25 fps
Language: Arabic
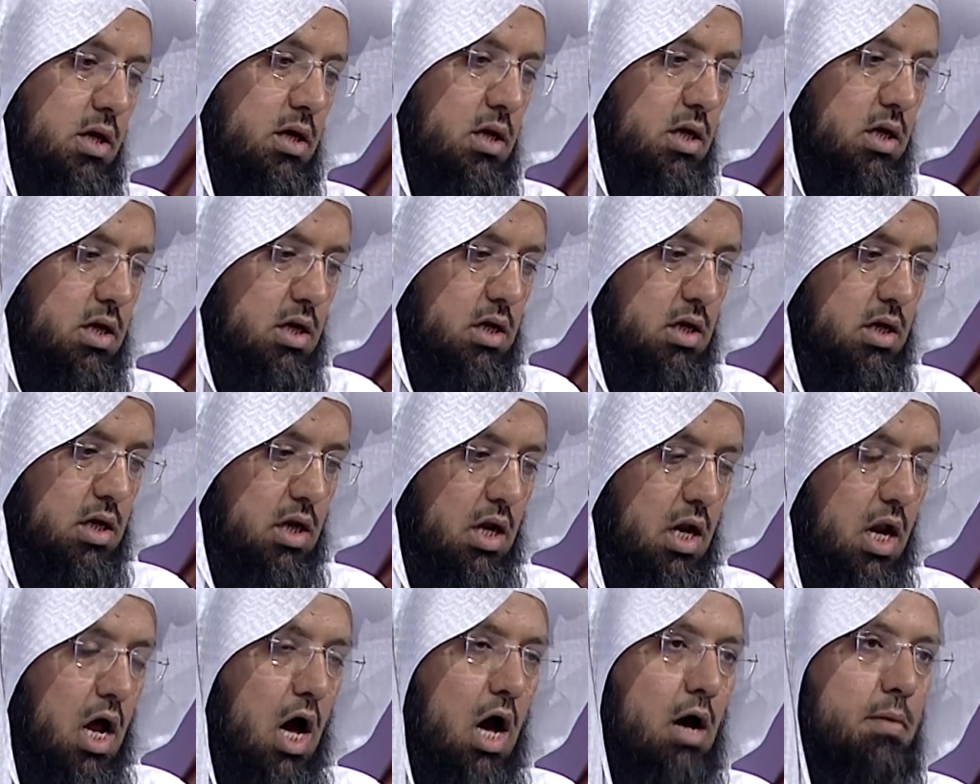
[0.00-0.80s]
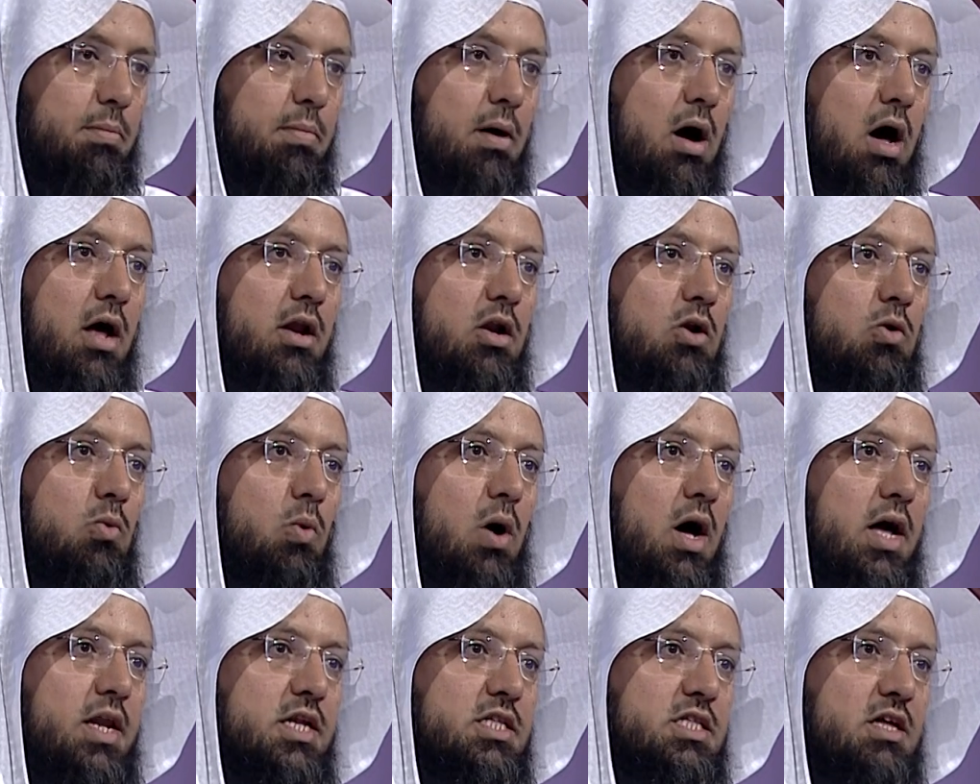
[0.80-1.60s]
الأخبار
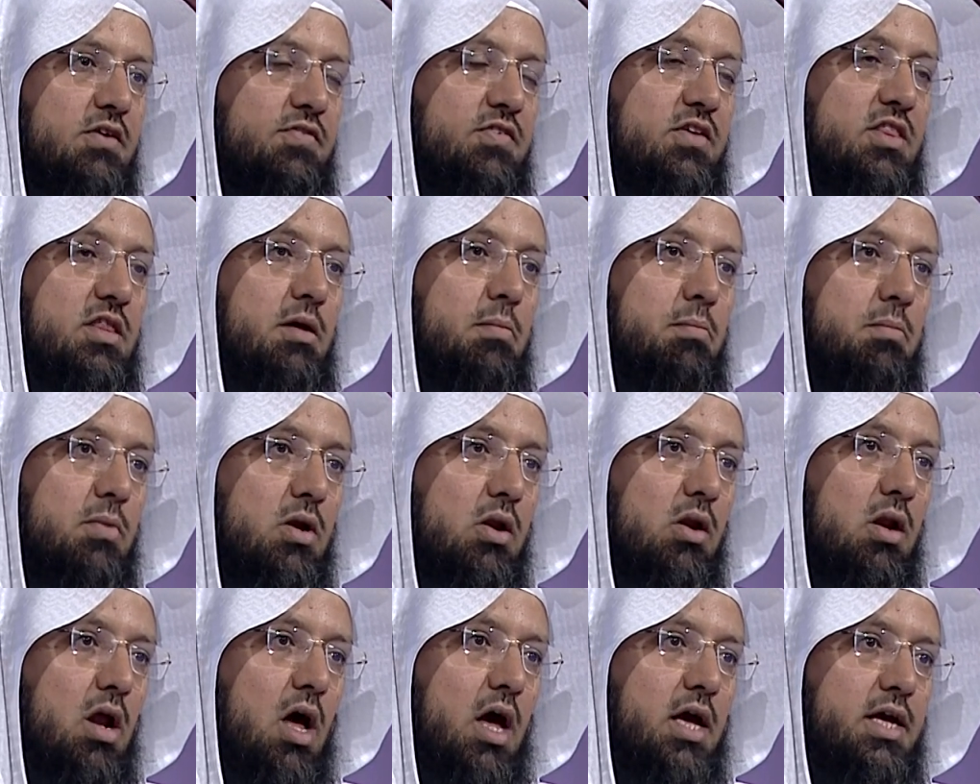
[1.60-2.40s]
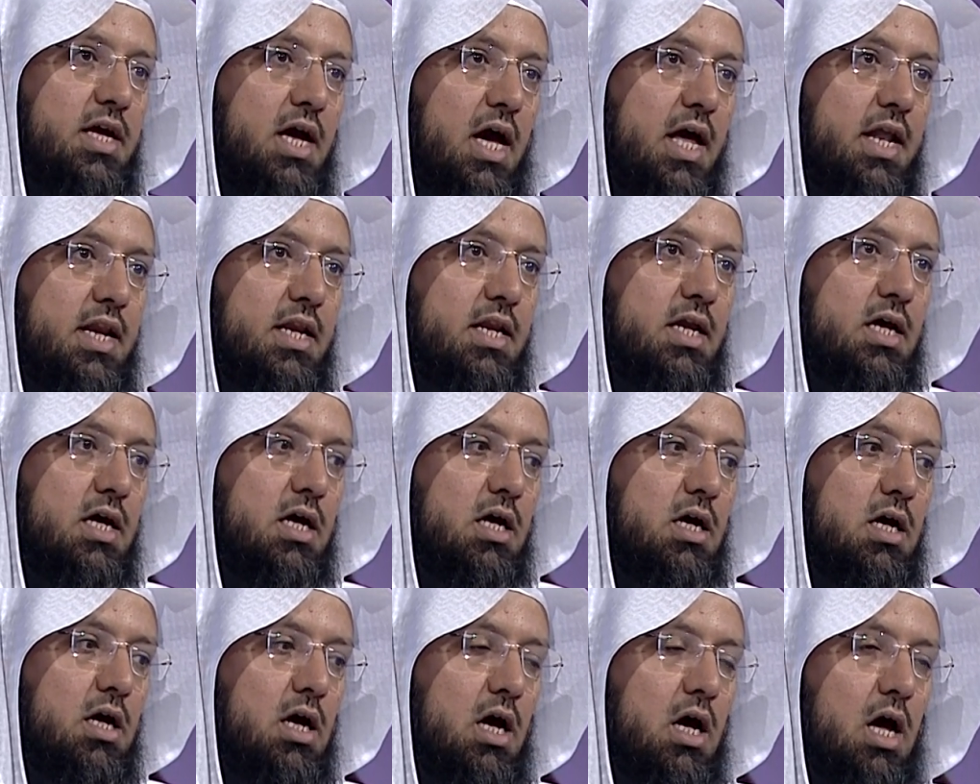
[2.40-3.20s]
الواردة في ذم الرأي عن
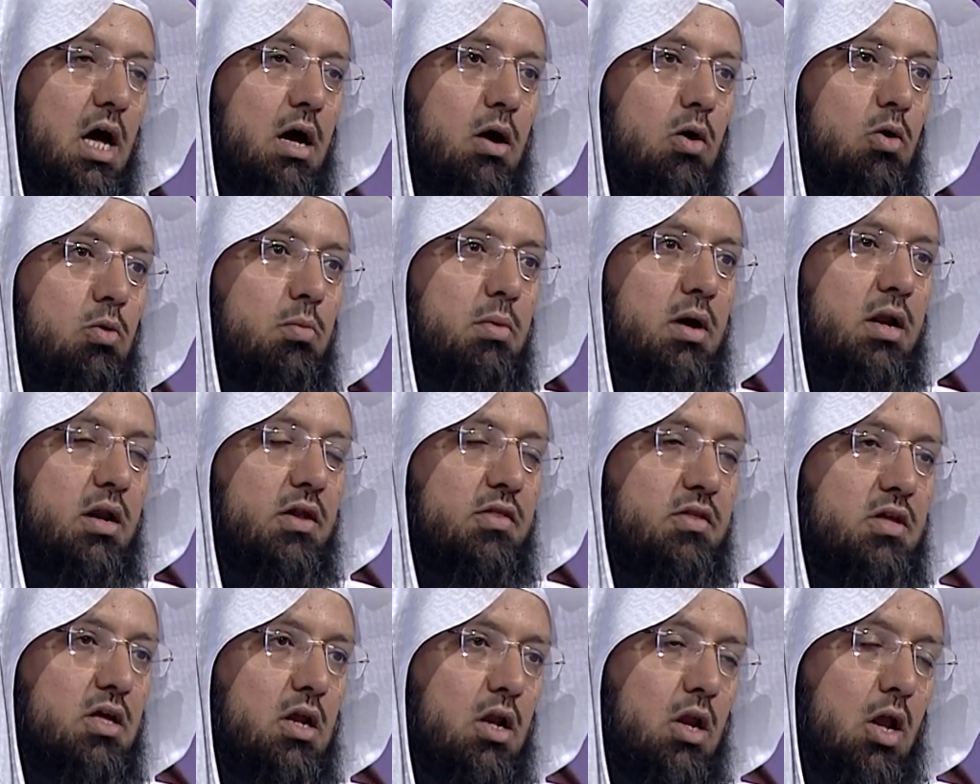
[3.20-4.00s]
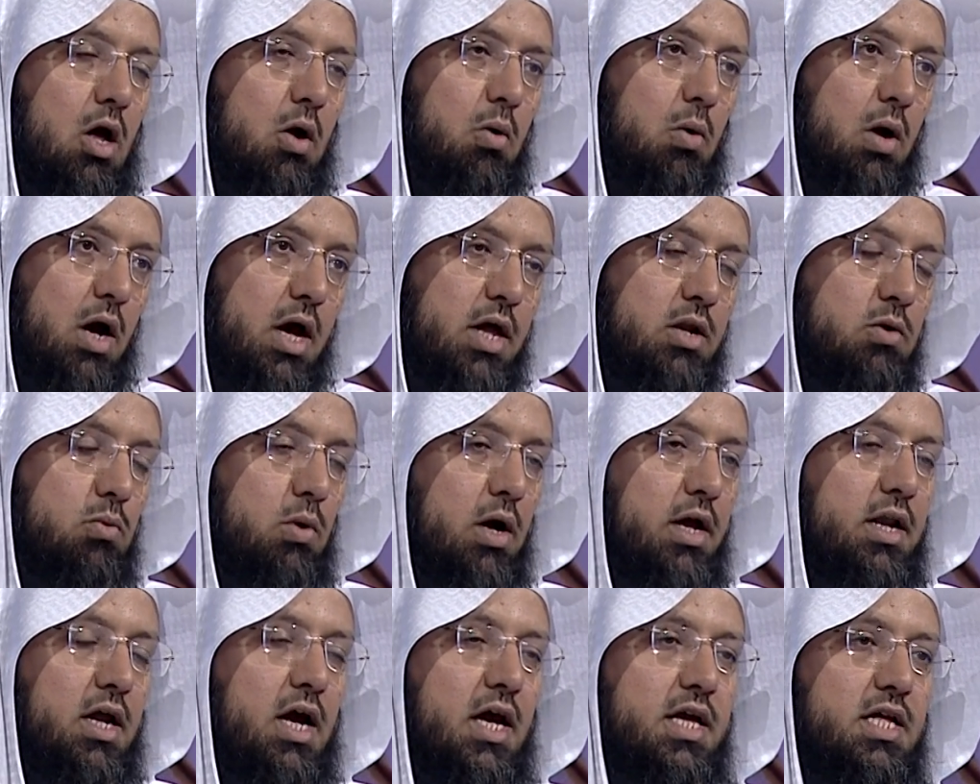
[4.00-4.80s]
عمر رضي الله
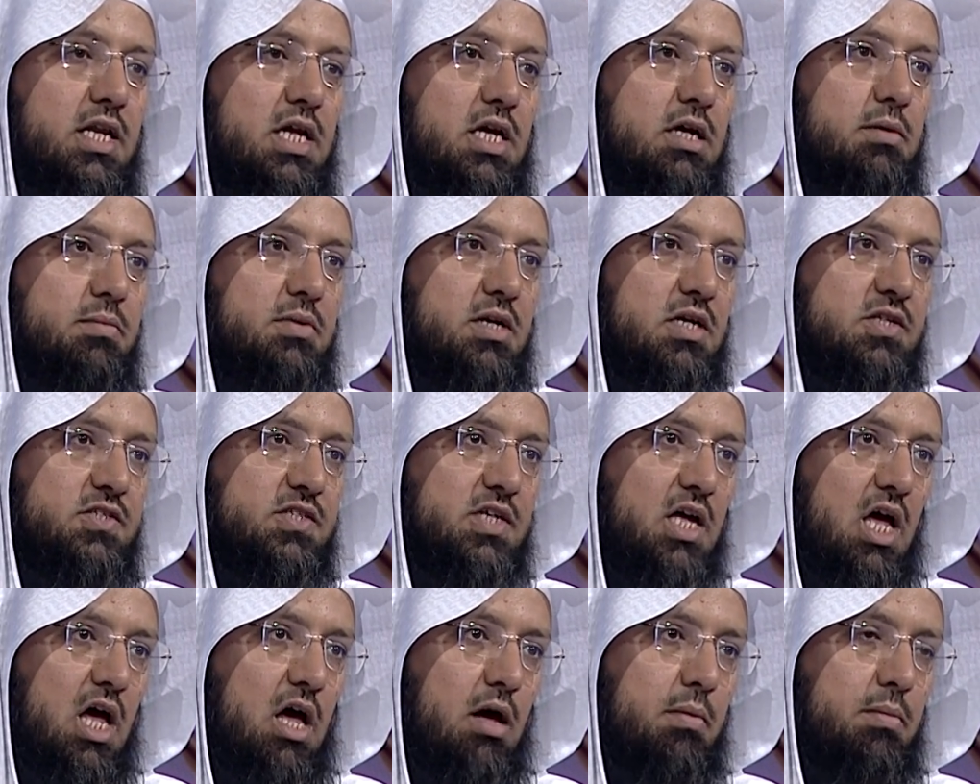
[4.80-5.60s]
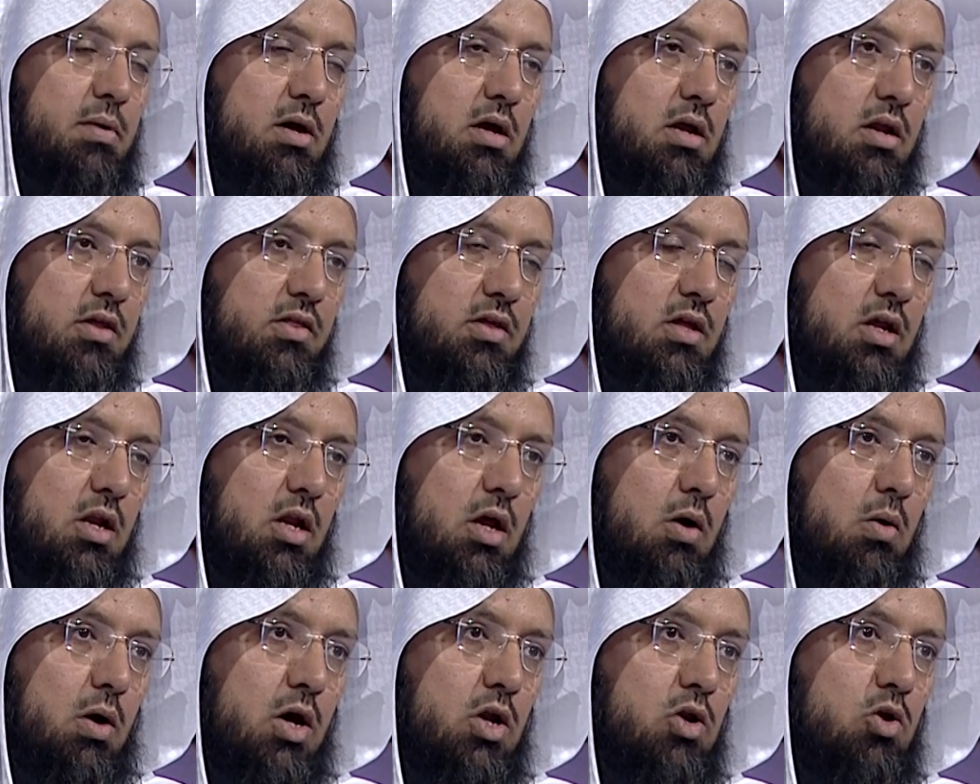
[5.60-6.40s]
عنه عن غيره من الصحابة رضي
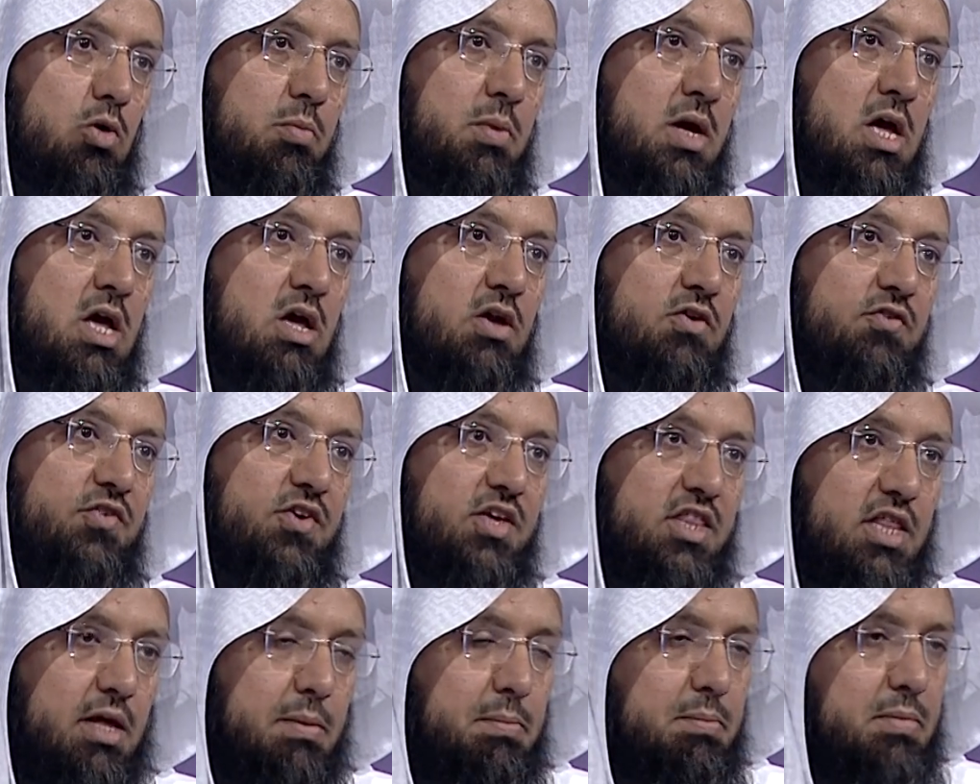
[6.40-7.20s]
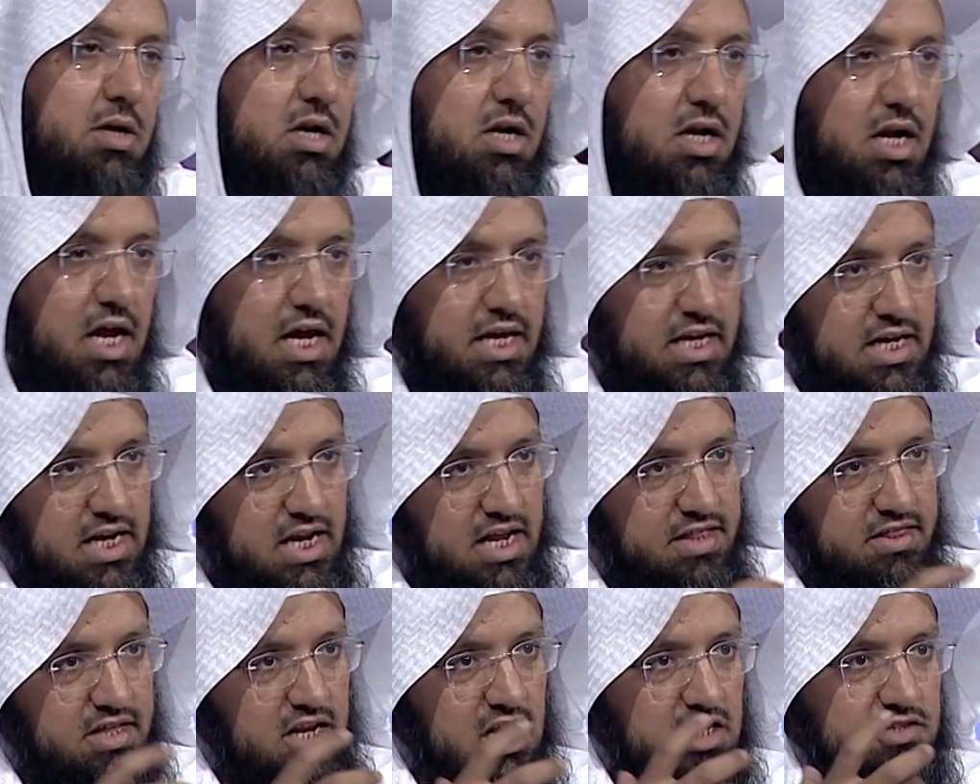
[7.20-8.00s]
الله عنهم في ذم الرأي
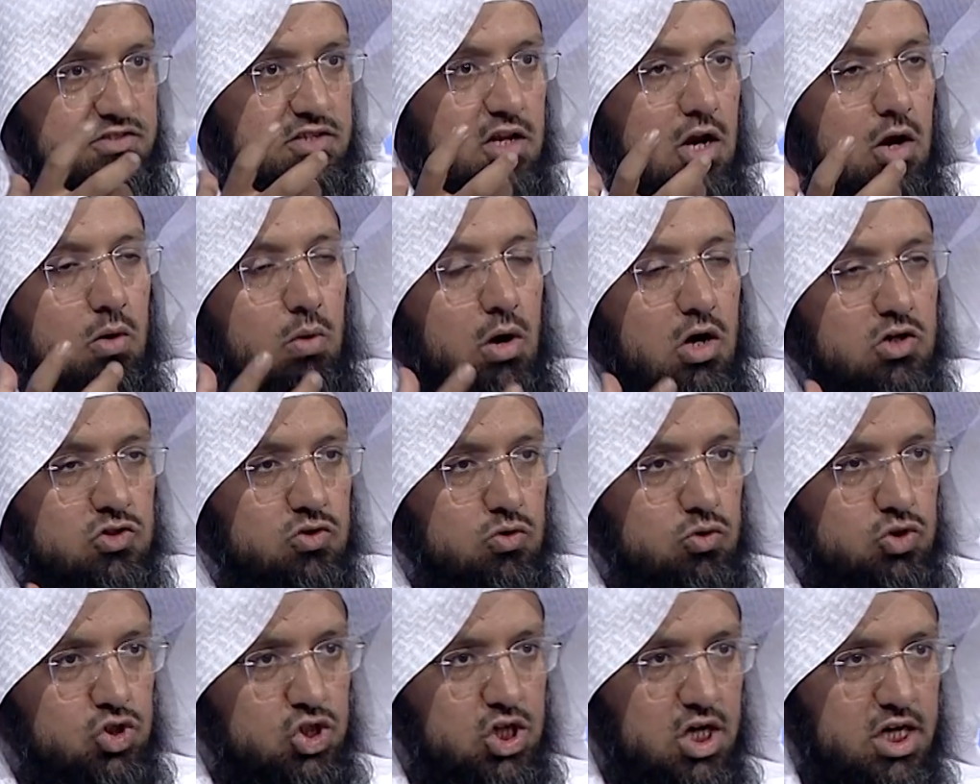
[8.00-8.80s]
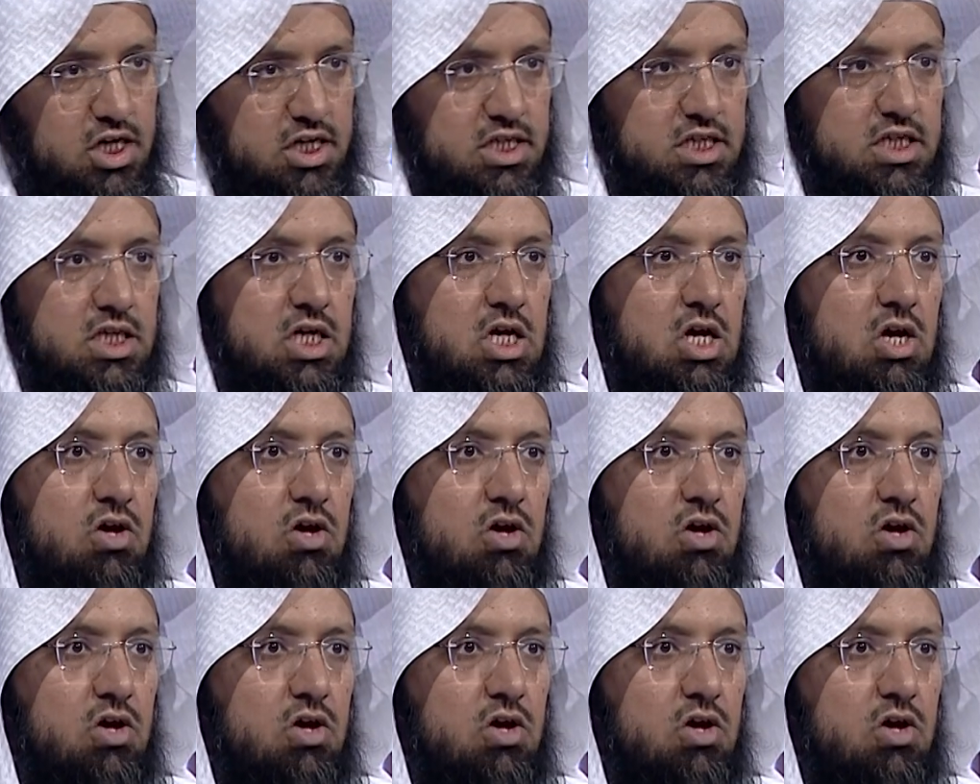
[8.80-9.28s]
الذي ليس له أصل شرعي